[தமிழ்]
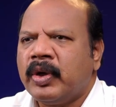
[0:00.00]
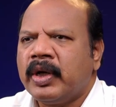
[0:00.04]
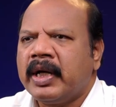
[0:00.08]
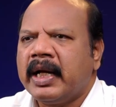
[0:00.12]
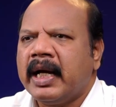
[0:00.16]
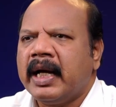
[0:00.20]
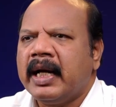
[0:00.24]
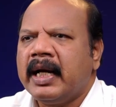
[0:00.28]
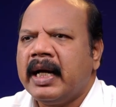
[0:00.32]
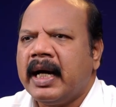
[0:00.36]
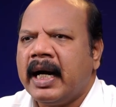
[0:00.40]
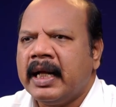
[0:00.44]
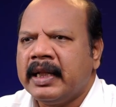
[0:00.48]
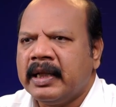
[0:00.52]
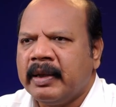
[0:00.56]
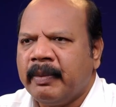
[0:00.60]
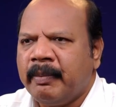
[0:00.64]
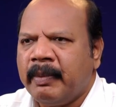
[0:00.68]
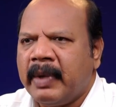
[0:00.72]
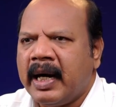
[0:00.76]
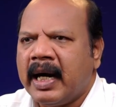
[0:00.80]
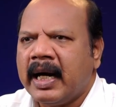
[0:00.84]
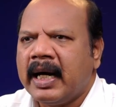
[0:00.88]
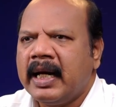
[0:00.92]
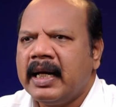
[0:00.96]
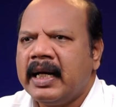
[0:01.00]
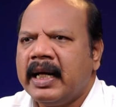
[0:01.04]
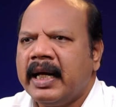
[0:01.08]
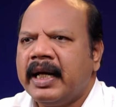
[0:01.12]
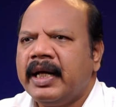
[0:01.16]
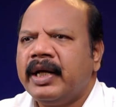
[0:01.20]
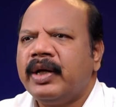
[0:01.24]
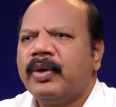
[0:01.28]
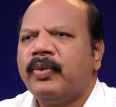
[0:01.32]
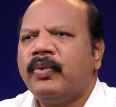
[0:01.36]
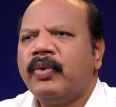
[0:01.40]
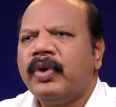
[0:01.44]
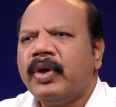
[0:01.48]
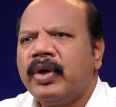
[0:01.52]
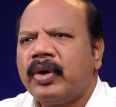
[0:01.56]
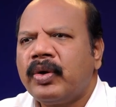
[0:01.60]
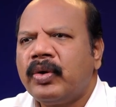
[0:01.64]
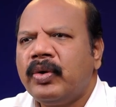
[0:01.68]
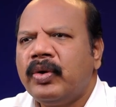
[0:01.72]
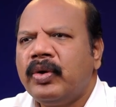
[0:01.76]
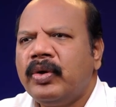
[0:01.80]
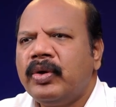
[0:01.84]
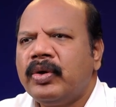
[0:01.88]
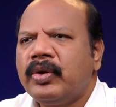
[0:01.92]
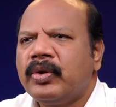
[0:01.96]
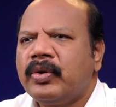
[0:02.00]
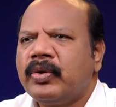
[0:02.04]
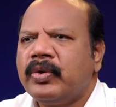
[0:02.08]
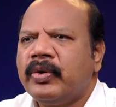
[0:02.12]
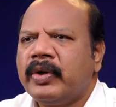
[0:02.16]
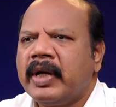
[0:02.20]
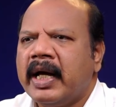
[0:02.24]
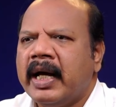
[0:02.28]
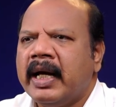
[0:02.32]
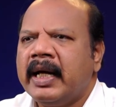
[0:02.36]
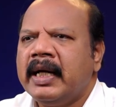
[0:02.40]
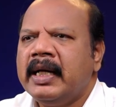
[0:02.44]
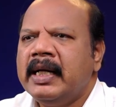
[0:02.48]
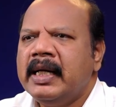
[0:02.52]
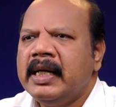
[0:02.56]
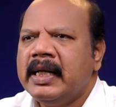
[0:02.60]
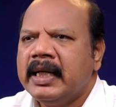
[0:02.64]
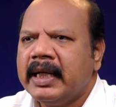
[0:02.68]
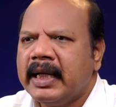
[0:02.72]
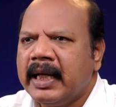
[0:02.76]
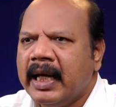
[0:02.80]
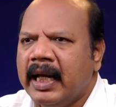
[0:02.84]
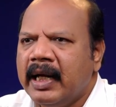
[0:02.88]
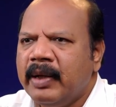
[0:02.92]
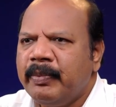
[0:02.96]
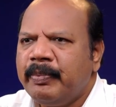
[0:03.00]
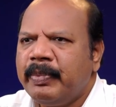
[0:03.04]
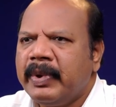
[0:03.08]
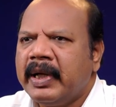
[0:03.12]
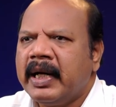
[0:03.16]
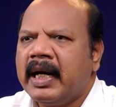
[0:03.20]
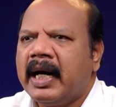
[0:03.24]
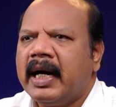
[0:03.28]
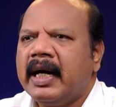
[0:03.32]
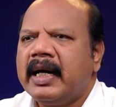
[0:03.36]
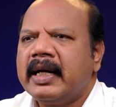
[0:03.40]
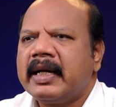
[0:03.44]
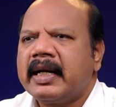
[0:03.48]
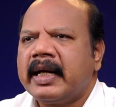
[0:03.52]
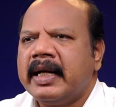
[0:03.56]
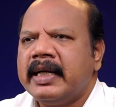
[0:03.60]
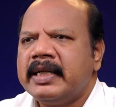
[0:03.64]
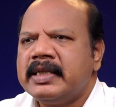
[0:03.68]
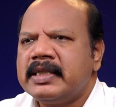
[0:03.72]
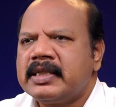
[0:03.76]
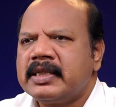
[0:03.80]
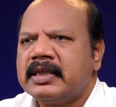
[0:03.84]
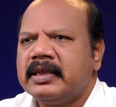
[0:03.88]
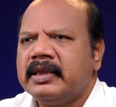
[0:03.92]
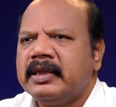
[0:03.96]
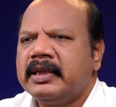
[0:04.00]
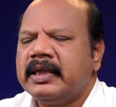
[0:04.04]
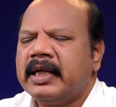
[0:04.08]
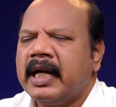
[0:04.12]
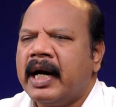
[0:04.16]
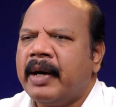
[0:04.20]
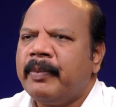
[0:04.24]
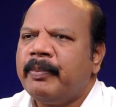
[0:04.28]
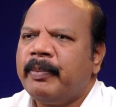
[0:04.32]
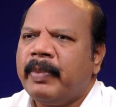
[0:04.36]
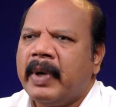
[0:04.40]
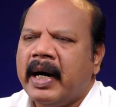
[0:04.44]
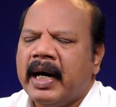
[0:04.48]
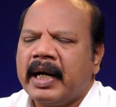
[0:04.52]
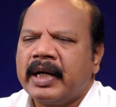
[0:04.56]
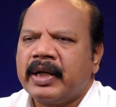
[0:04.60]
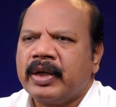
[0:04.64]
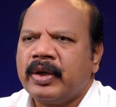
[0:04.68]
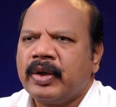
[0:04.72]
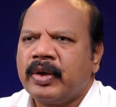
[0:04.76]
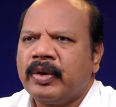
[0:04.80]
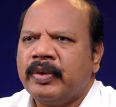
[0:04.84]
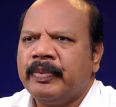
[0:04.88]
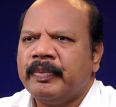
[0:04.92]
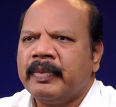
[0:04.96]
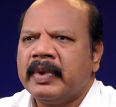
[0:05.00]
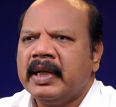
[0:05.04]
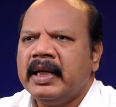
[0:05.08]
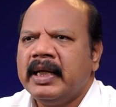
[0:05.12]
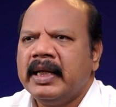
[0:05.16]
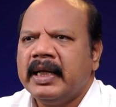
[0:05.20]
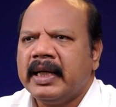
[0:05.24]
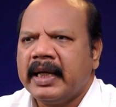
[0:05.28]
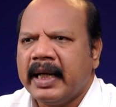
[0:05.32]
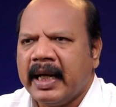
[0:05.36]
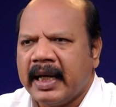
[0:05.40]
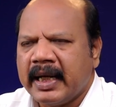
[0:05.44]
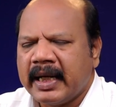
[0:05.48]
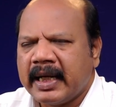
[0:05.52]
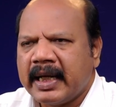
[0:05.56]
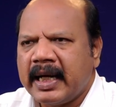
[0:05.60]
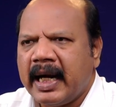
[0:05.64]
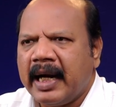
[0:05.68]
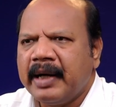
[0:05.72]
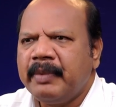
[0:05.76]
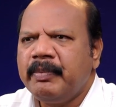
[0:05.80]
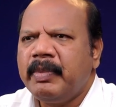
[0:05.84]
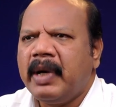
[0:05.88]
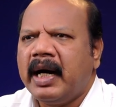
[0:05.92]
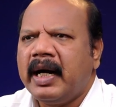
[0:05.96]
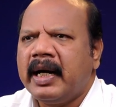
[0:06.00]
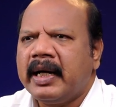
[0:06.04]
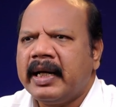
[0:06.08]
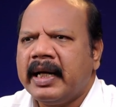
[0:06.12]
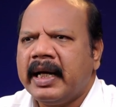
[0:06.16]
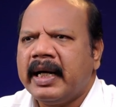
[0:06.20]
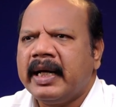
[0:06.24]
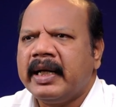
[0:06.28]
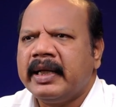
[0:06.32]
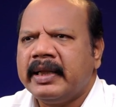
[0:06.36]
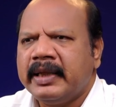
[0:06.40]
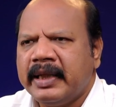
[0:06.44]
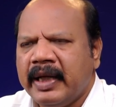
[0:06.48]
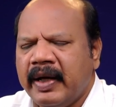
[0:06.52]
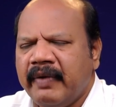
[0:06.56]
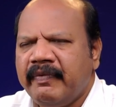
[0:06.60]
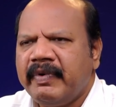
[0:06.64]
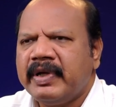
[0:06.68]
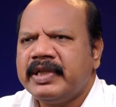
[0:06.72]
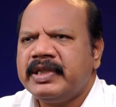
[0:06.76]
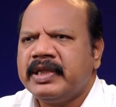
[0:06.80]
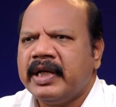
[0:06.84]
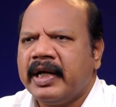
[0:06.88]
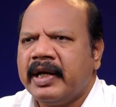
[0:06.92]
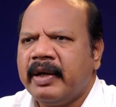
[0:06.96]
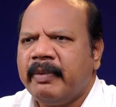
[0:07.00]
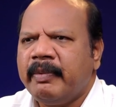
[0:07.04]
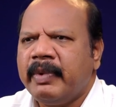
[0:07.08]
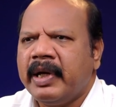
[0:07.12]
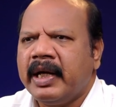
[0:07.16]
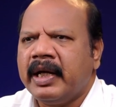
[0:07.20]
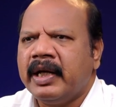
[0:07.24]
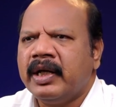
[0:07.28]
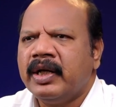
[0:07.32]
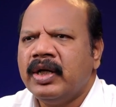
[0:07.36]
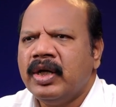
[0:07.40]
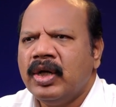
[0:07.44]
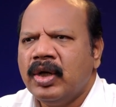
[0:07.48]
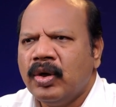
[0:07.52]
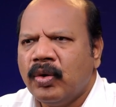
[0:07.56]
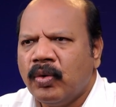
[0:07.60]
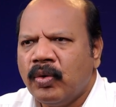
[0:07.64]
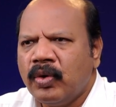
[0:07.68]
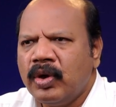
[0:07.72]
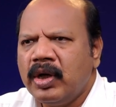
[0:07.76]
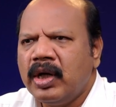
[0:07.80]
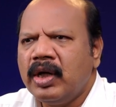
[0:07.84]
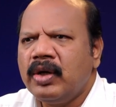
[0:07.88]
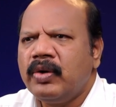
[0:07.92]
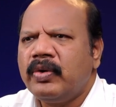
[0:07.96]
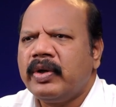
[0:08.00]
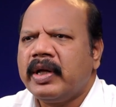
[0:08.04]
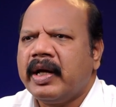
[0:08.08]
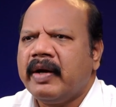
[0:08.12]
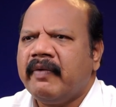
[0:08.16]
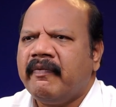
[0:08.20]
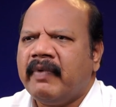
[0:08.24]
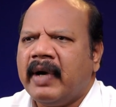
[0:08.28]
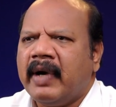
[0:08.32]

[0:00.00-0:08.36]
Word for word: போன அந்த மகளை உயிரோடு கூட எழுப்பினார் என்று நாம் பார்க்கிறோம் எனக்கு அன்பான தேவ ஜனமே உங்களுடைய